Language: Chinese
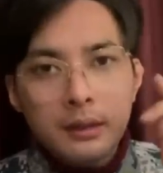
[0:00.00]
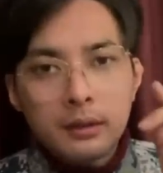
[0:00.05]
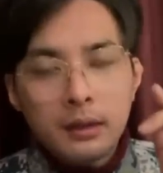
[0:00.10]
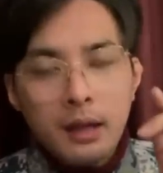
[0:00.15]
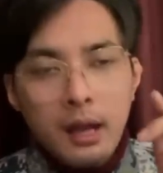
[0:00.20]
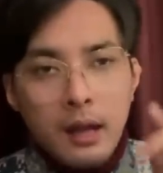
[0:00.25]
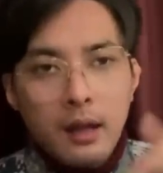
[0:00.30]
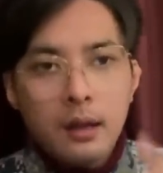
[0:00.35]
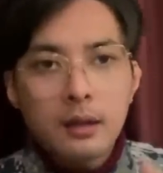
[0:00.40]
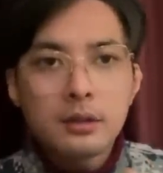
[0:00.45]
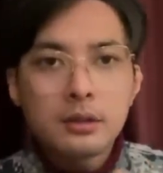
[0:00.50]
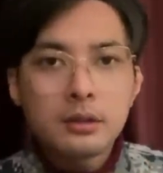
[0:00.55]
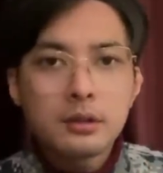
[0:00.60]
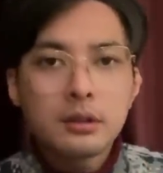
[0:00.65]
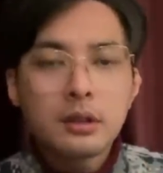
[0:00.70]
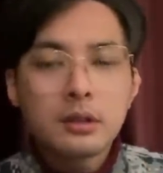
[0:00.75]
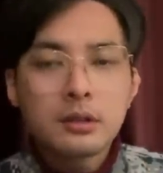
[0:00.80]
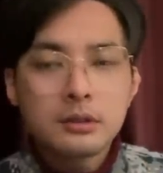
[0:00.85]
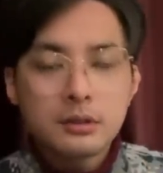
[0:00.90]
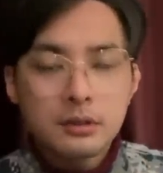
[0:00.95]
啊
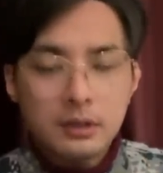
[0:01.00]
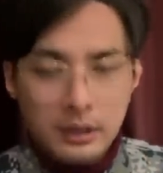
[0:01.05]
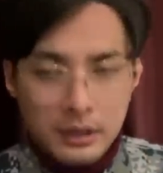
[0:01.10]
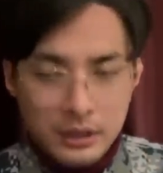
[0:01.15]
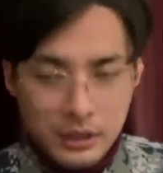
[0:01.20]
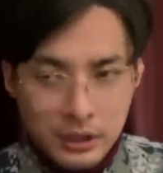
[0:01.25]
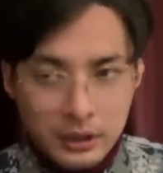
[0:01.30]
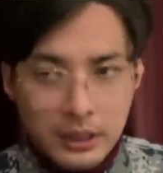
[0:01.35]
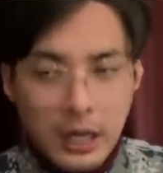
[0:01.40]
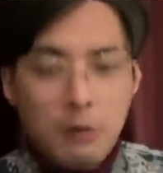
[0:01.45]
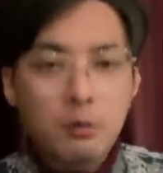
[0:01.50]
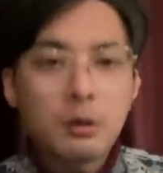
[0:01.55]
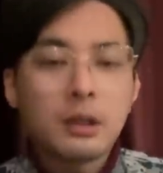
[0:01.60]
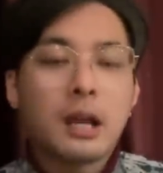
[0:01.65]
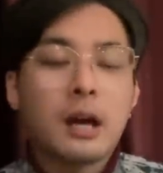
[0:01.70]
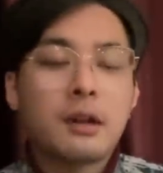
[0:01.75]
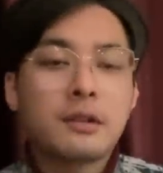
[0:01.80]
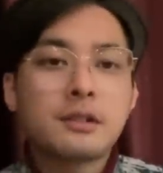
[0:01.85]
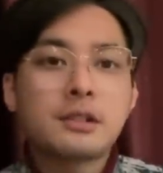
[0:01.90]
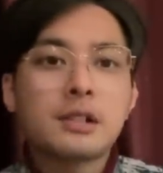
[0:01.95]
到已经打过
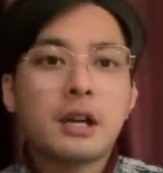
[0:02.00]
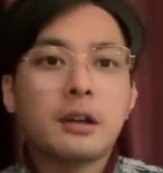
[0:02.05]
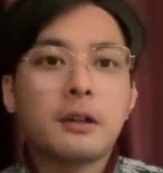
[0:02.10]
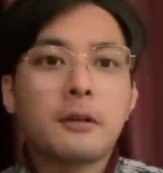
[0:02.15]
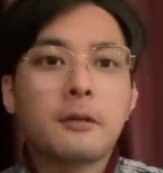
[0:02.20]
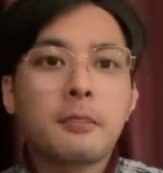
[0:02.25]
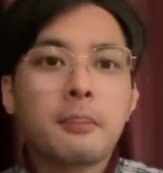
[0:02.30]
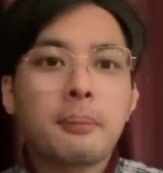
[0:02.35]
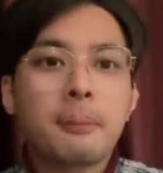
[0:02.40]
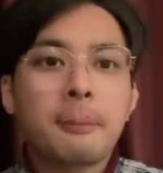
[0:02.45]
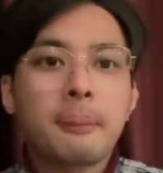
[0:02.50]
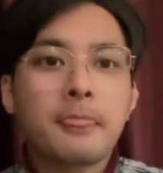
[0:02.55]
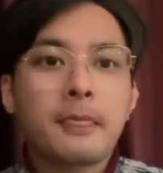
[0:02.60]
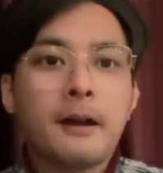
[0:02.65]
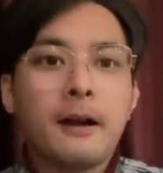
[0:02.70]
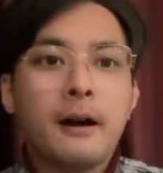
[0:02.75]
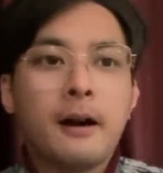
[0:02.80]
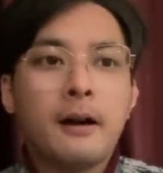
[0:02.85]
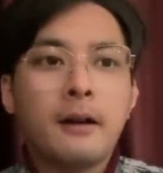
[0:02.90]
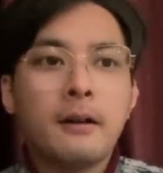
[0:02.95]
两次仗
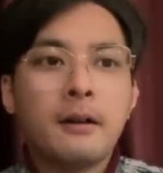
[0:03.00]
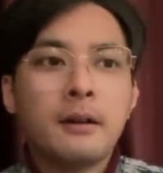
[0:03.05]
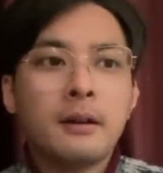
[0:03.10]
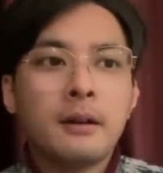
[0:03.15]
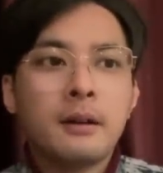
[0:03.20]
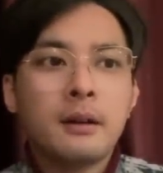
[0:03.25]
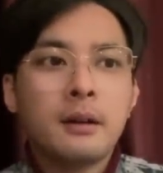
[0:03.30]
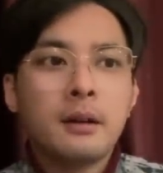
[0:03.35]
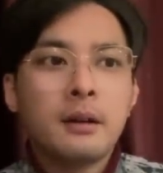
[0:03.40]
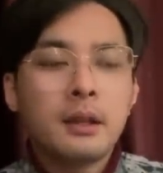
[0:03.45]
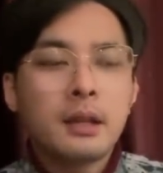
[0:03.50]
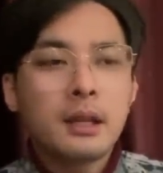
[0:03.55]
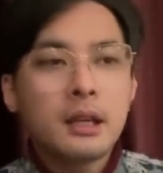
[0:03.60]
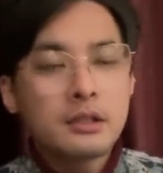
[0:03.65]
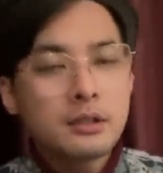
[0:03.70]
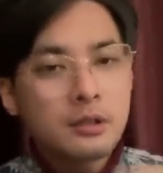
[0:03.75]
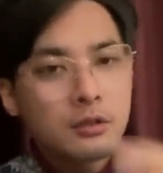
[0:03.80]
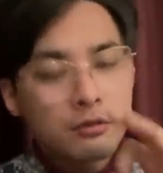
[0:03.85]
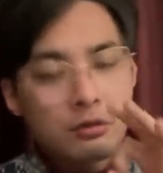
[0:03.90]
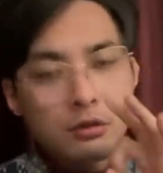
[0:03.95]
了啊，应该
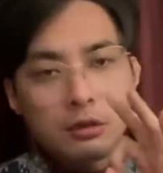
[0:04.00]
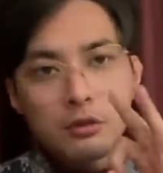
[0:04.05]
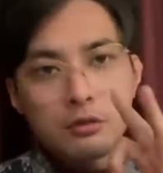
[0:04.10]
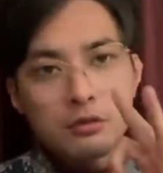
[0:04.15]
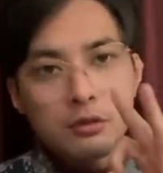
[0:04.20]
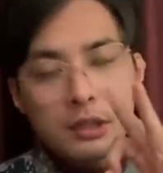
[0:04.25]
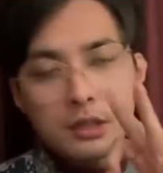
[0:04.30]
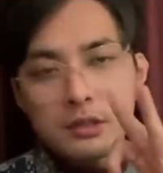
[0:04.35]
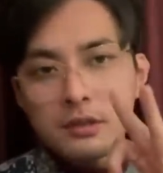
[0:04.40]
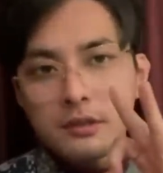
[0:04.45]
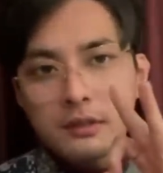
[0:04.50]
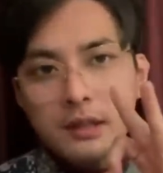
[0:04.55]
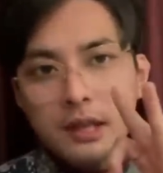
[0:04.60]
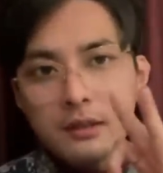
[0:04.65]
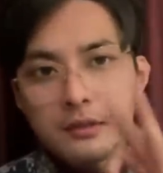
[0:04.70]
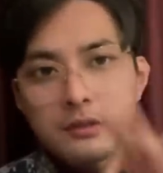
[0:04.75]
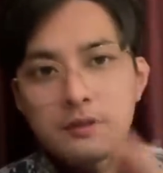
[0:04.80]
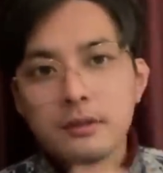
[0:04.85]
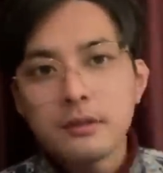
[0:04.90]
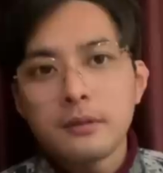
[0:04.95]
是确切说应该是三
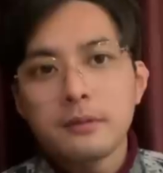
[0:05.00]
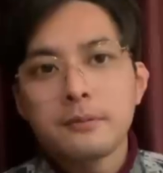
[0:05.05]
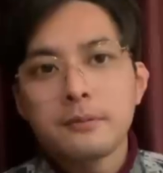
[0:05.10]
次，